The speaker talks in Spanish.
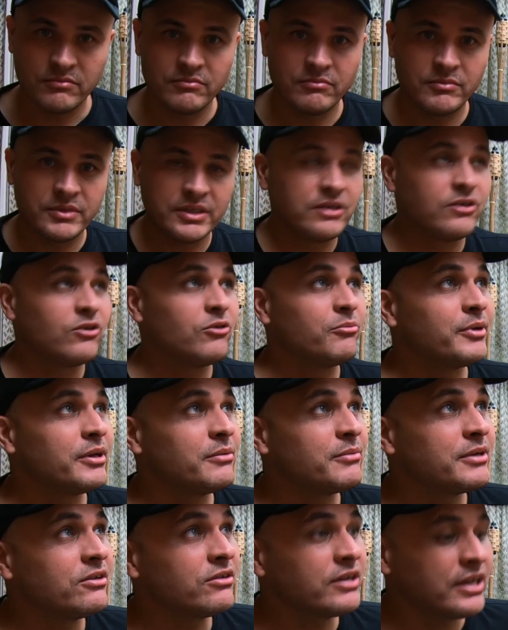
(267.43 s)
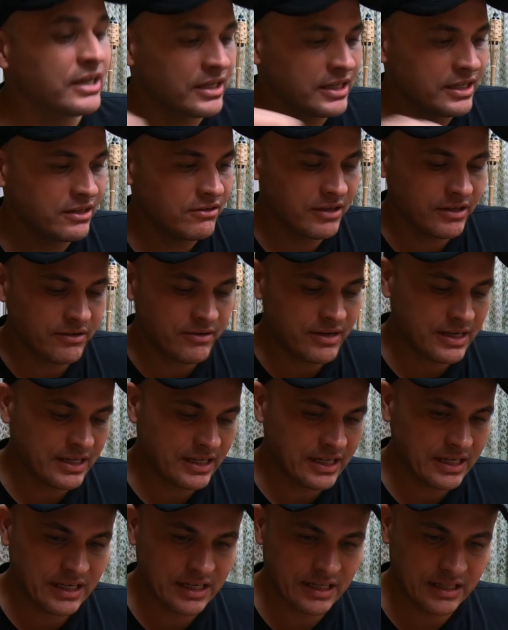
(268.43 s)
Bueno, lo primero que quiero que vean
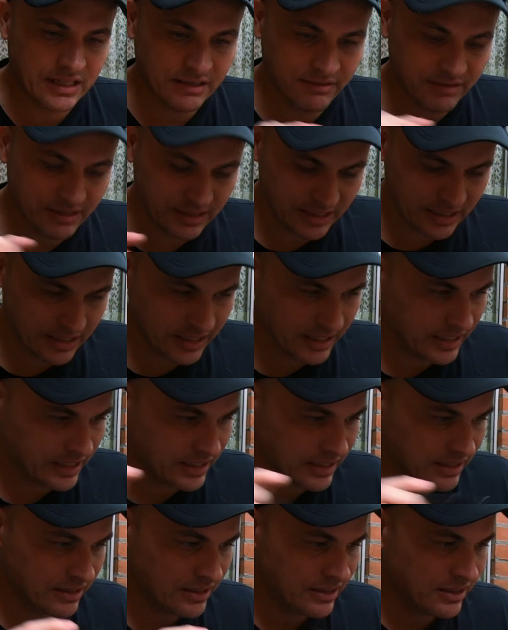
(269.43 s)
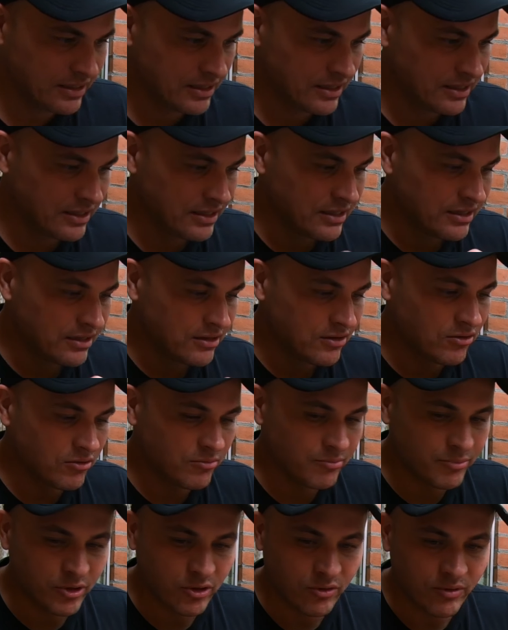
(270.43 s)
es que esta batería,
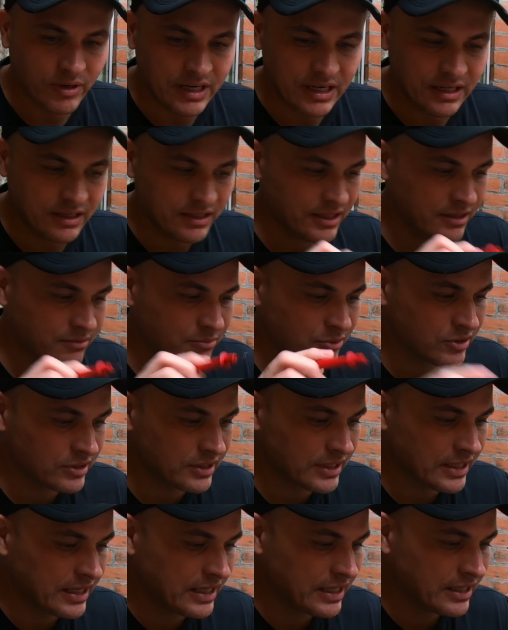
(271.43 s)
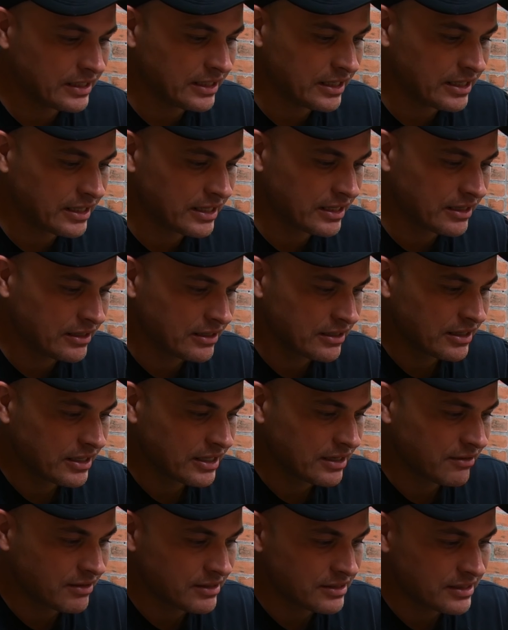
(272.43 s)
comprobar el voltaje que tiene,
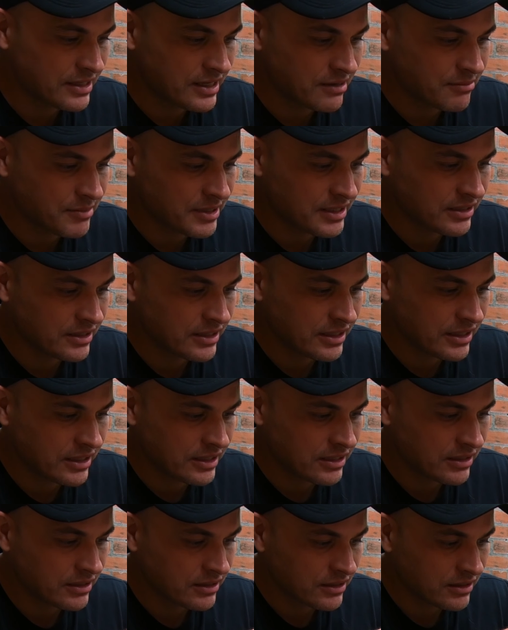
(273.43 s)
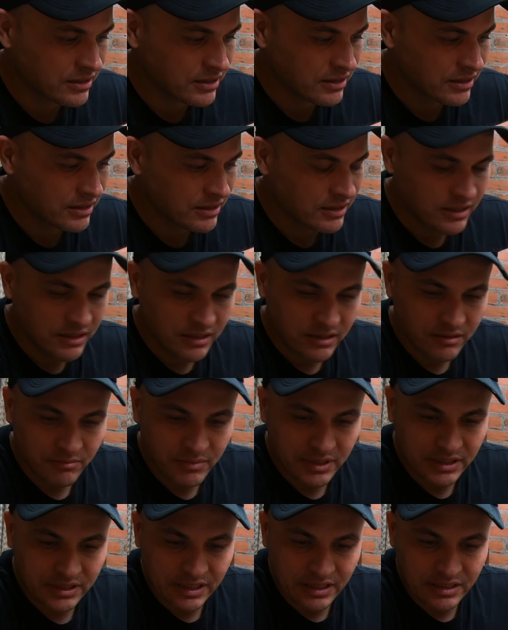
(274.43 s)
que básicamente
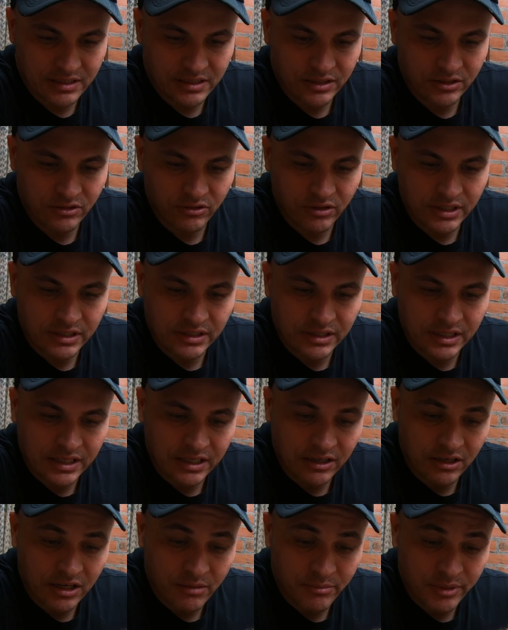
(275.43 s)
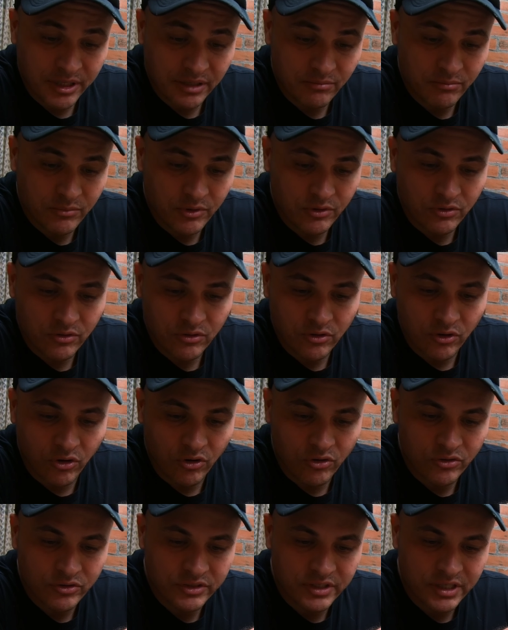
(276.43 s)
me está diciendo que tiene ahora mismo
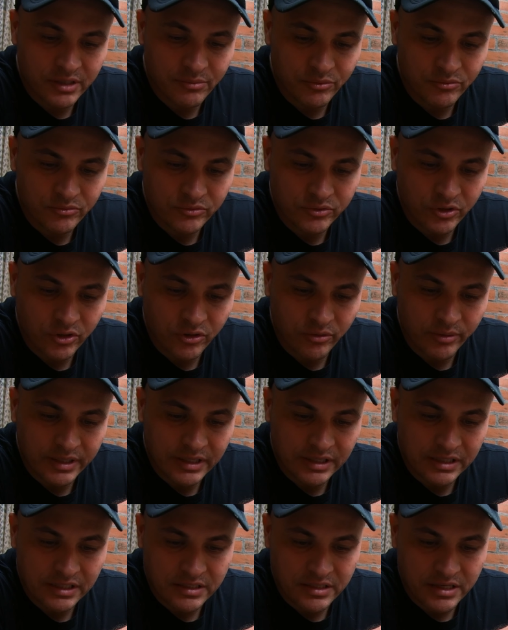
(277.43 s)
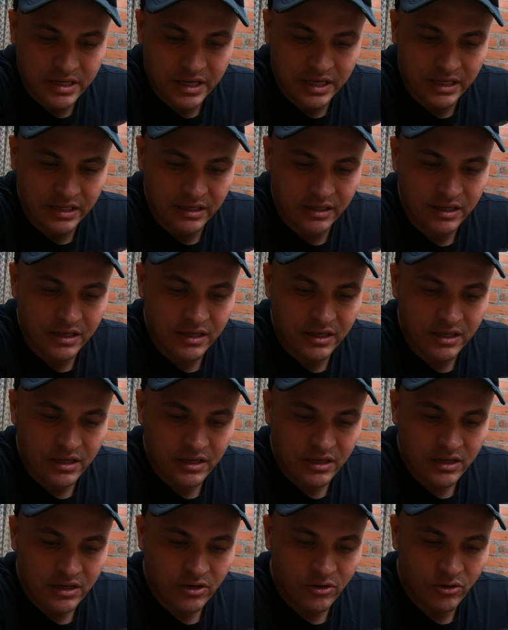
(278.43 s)
11.96.
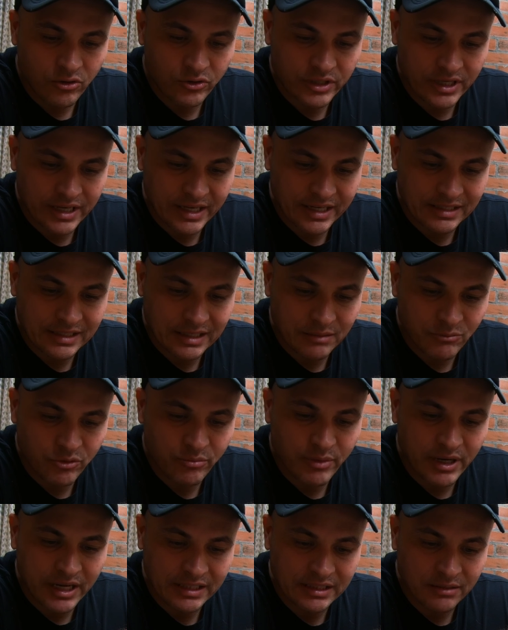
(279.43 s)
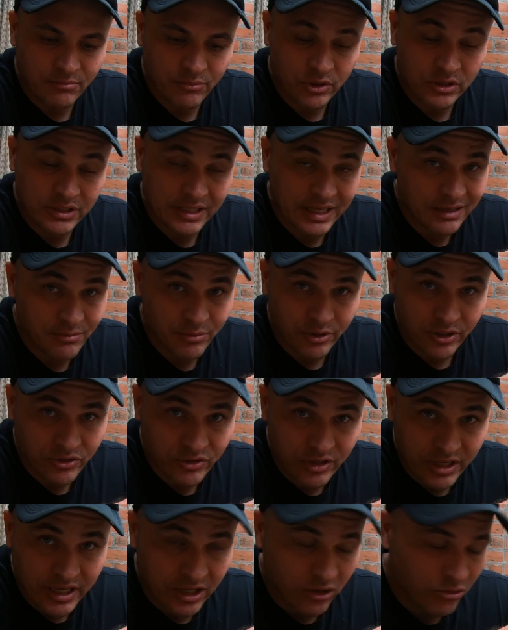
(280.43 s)
O sea que está muy bajita en voltaje y por eso
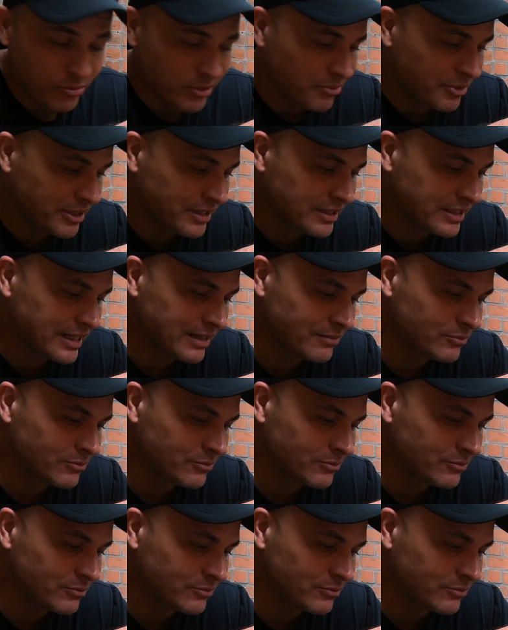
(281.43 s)
es que no me prende la